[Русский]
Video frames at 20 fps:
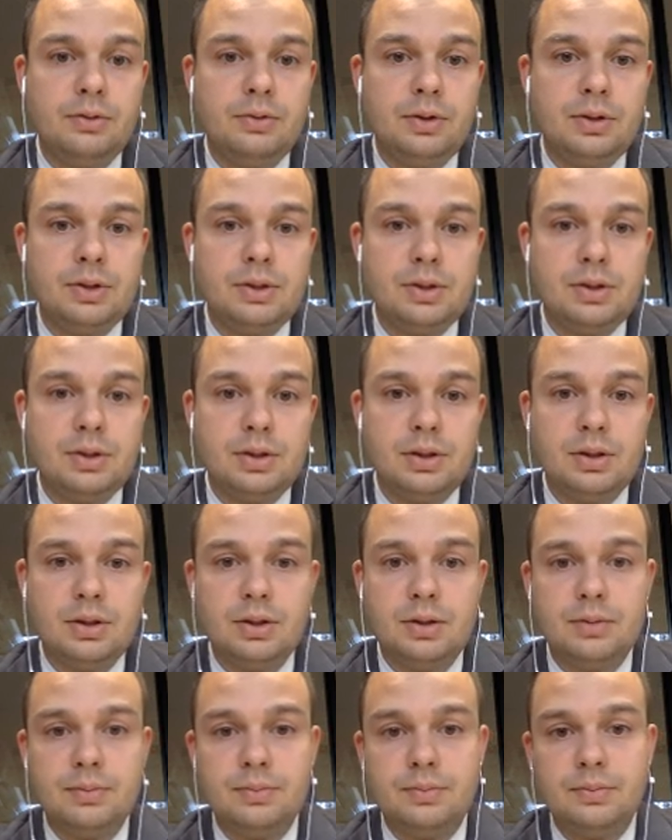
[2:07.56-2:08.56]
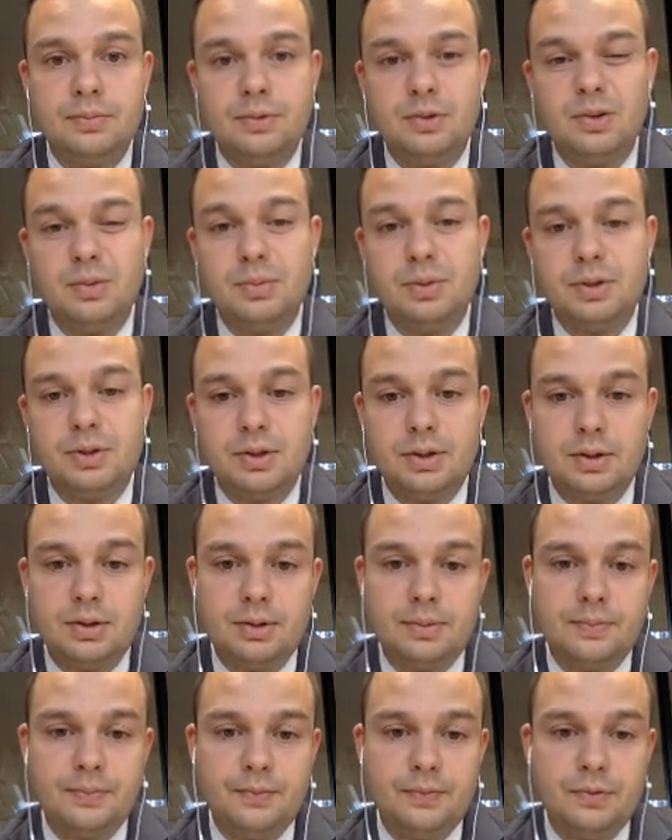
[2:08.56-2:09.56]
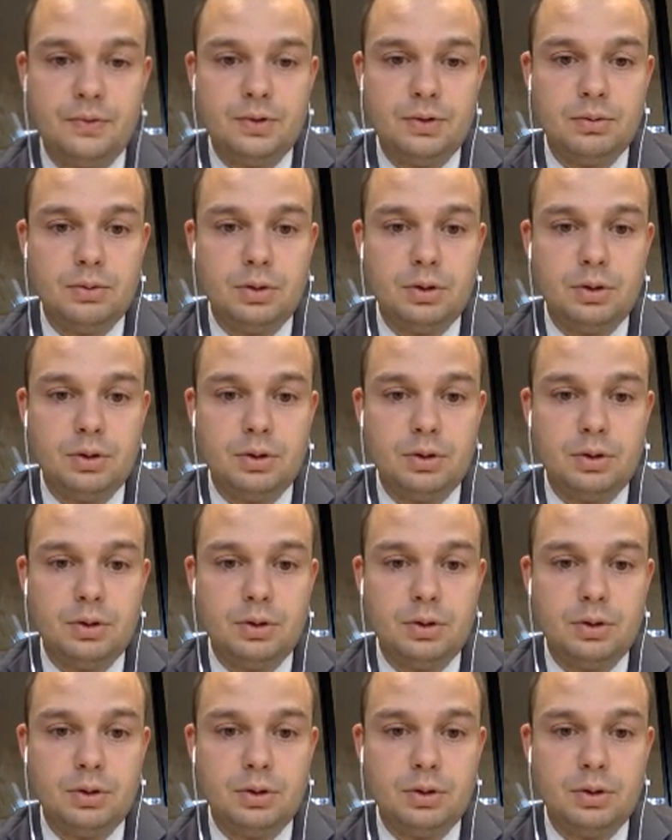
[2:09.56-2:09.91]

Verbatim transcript: вырос на 2% всего